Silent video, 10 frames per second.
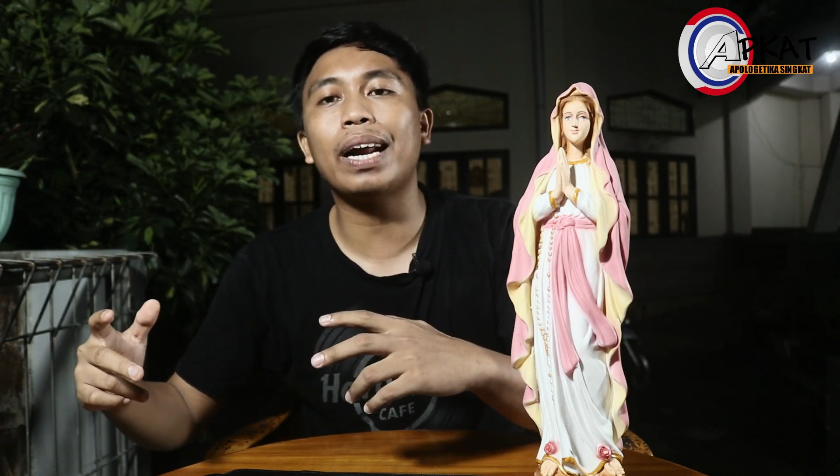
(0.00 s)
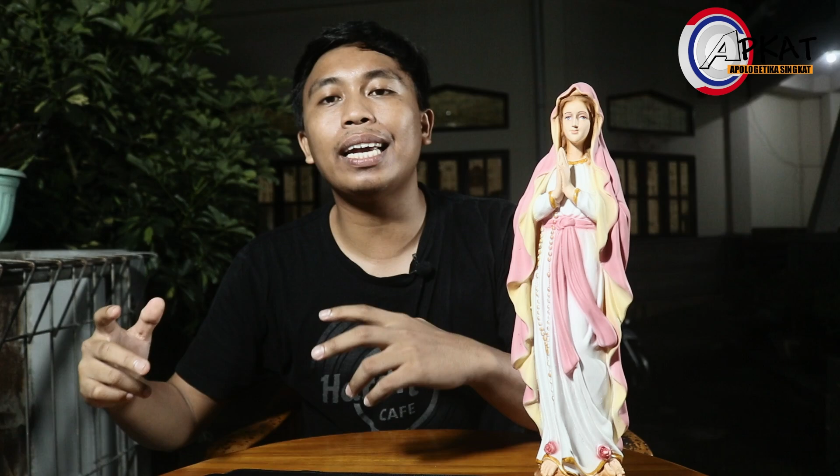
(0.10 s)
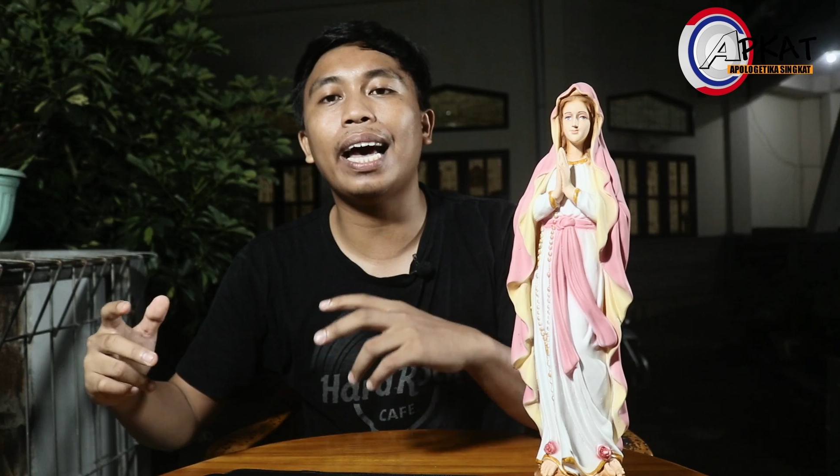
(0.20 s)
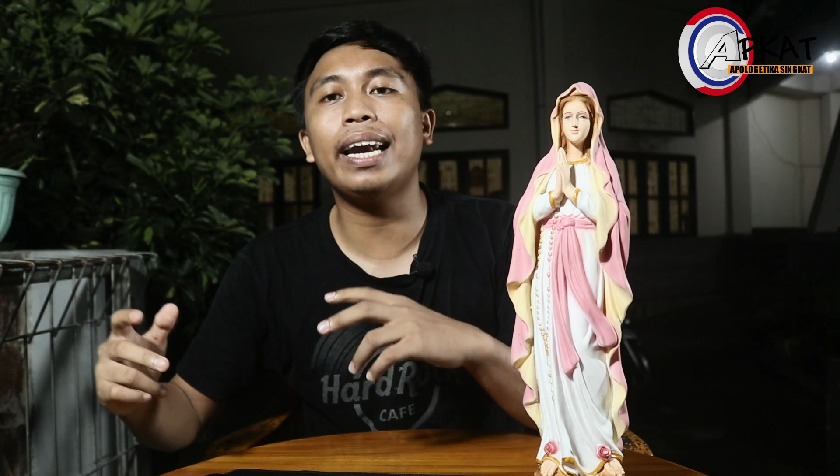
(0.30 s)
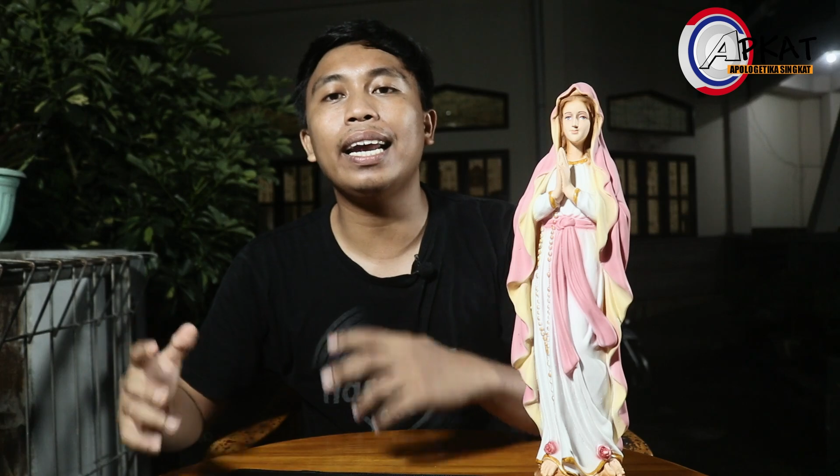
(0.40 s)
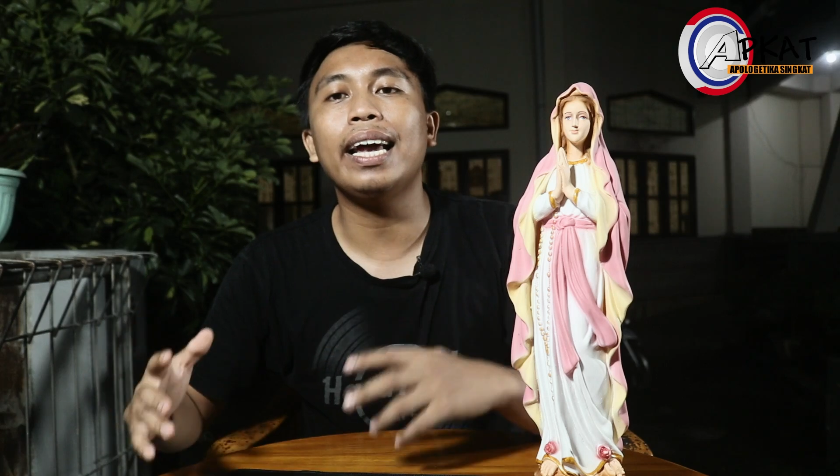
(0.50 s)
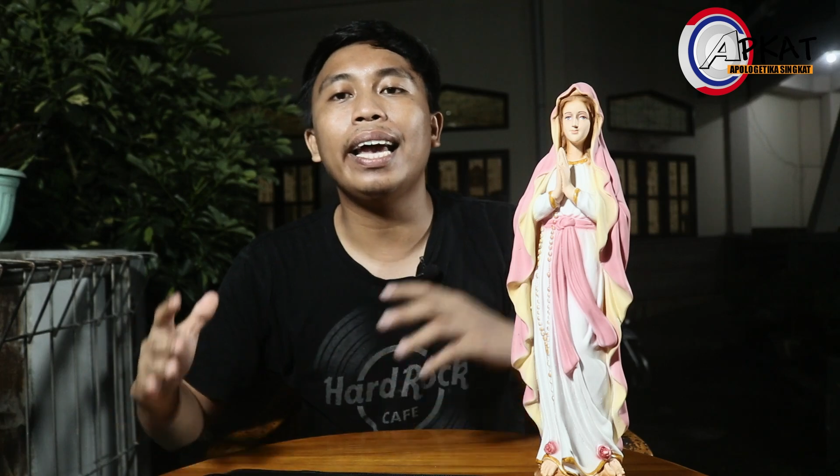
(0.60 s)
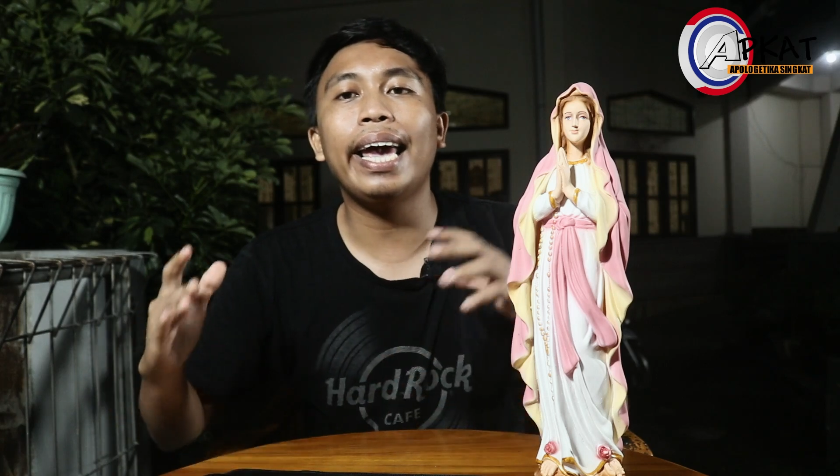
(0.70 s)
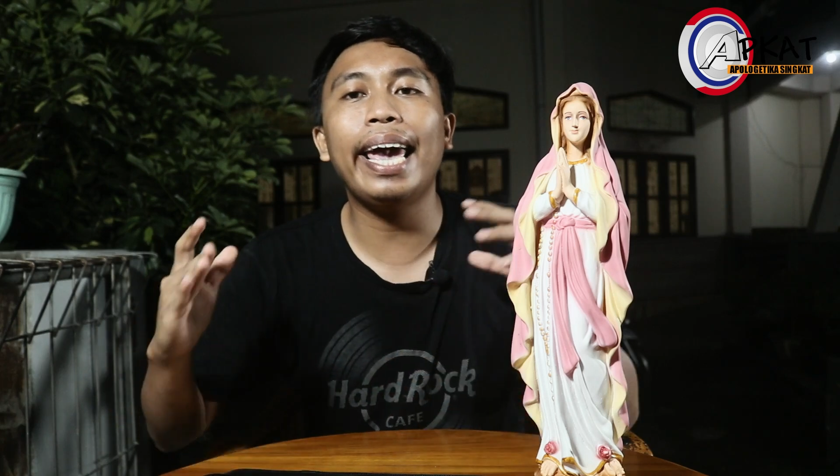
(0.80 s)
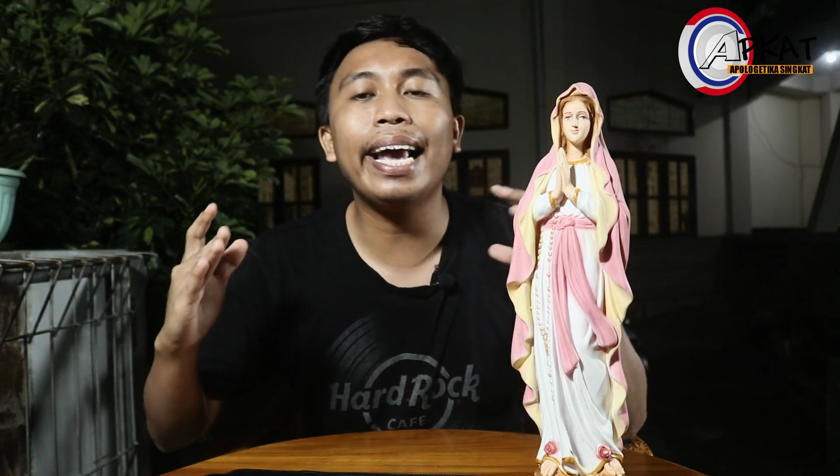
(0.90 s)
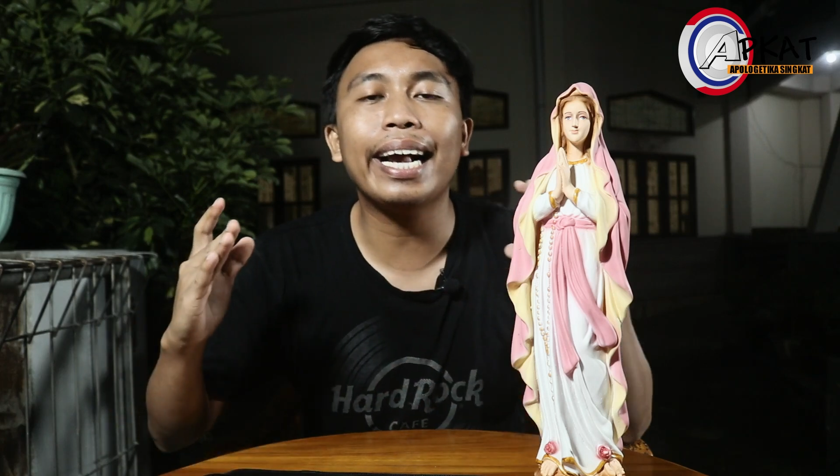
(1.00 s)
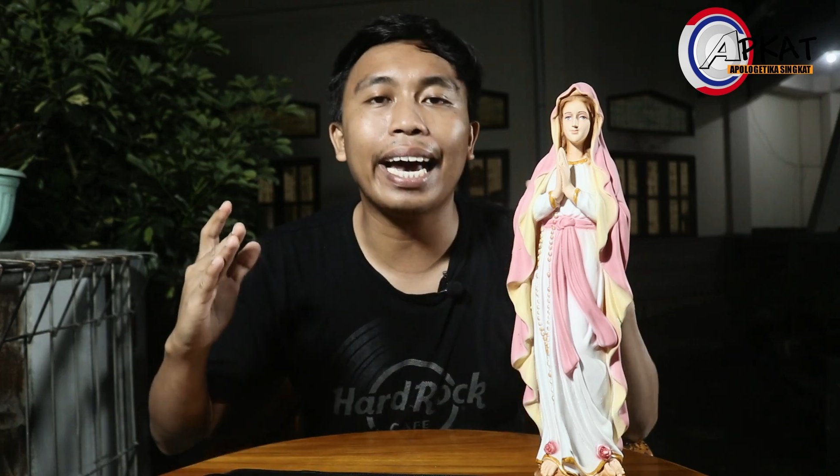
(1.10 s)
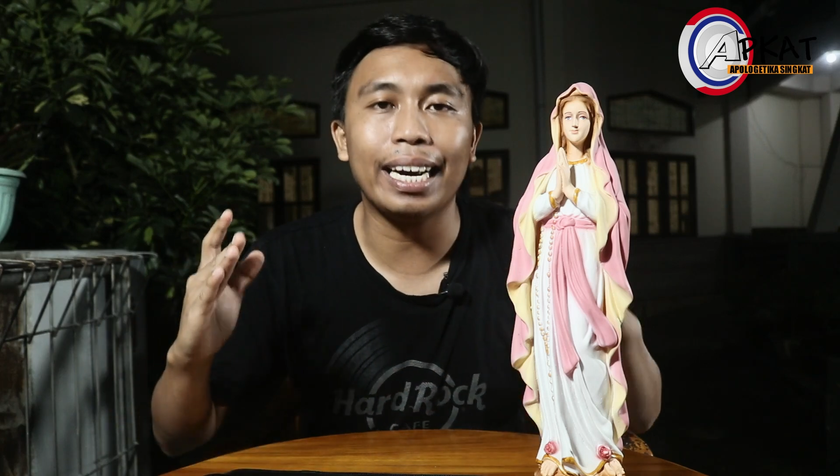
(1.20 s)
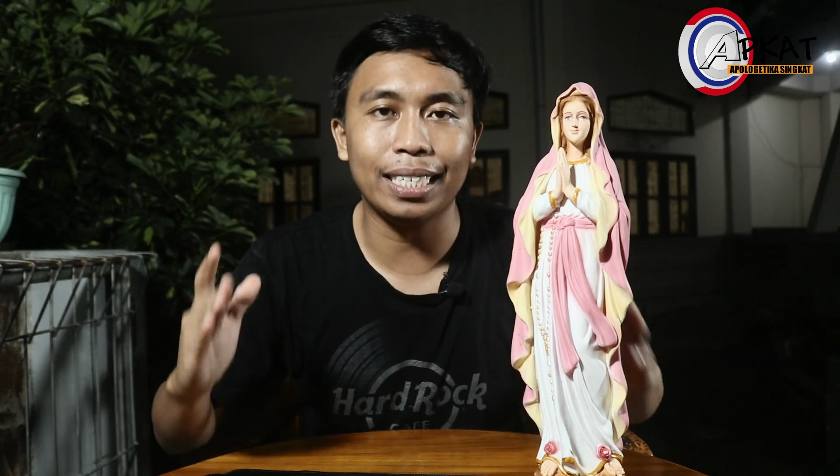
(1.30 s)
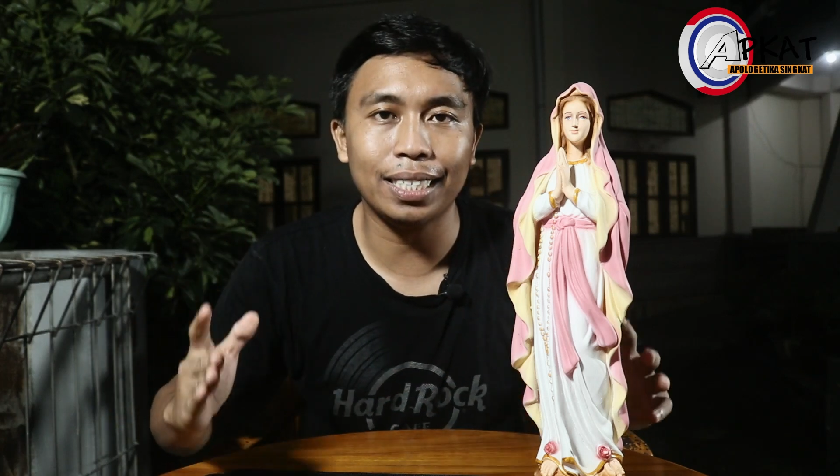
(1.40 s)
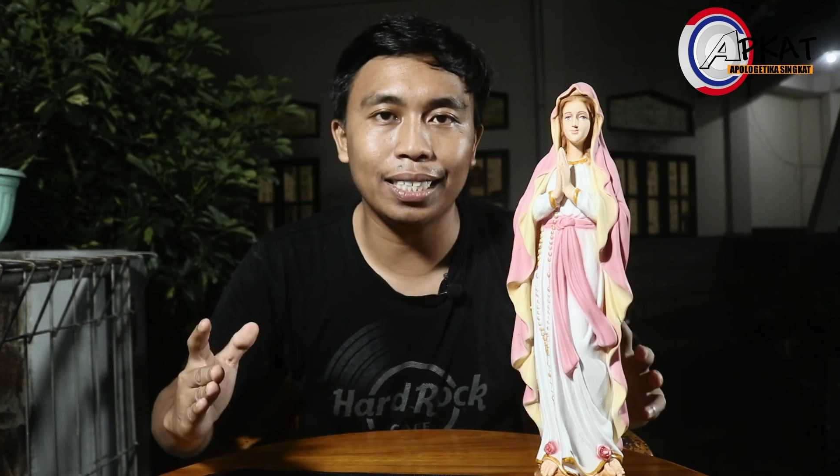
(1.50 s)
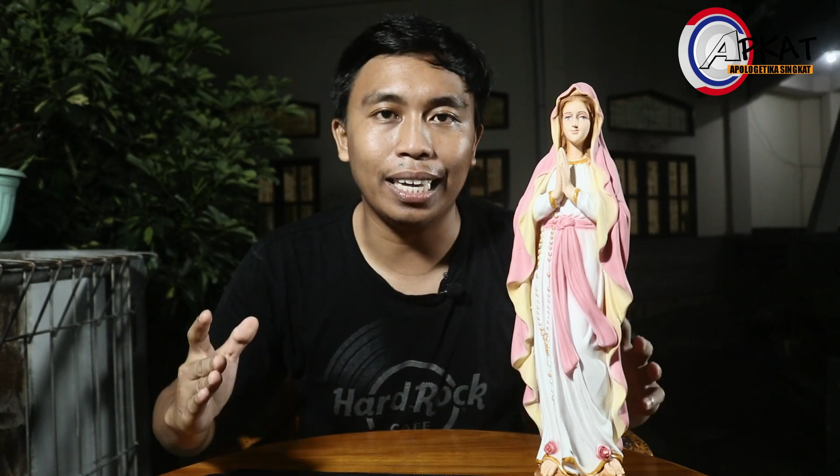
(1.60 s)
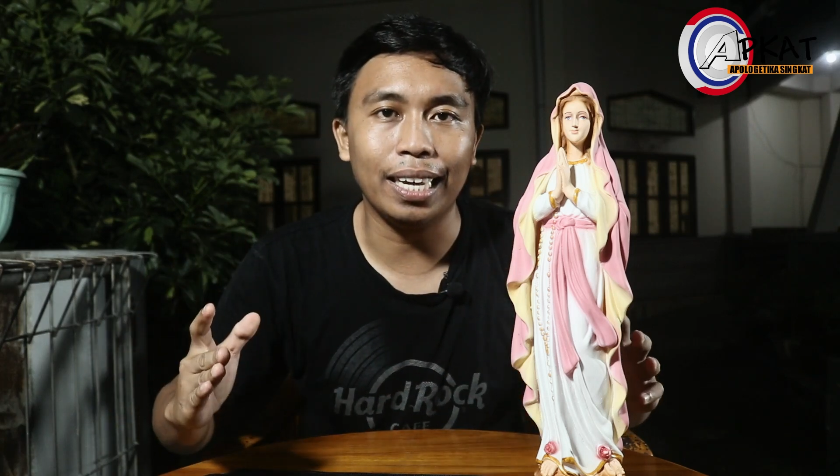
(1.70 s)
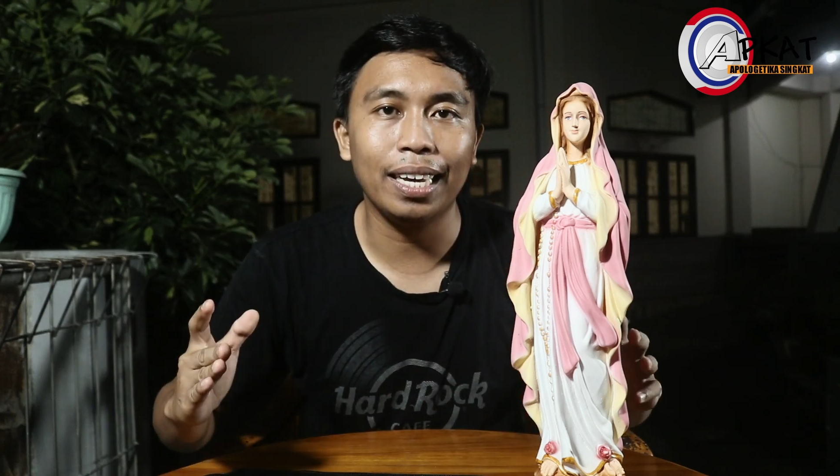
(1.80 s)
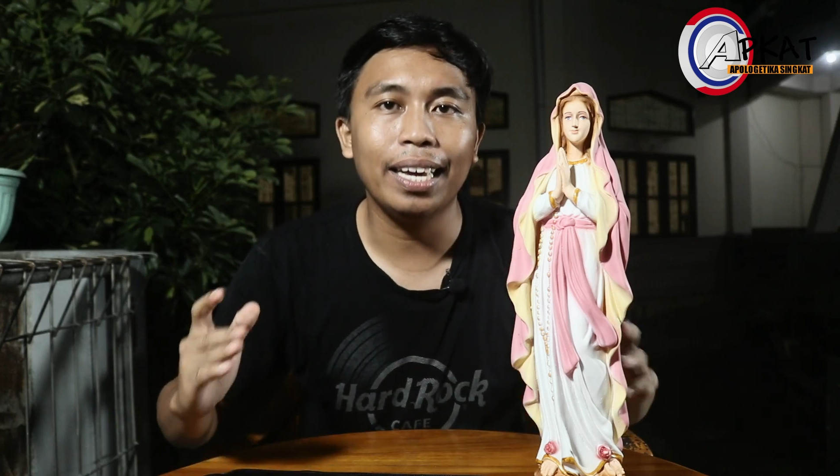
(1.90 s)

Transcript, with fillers: perayaan Ekaristi.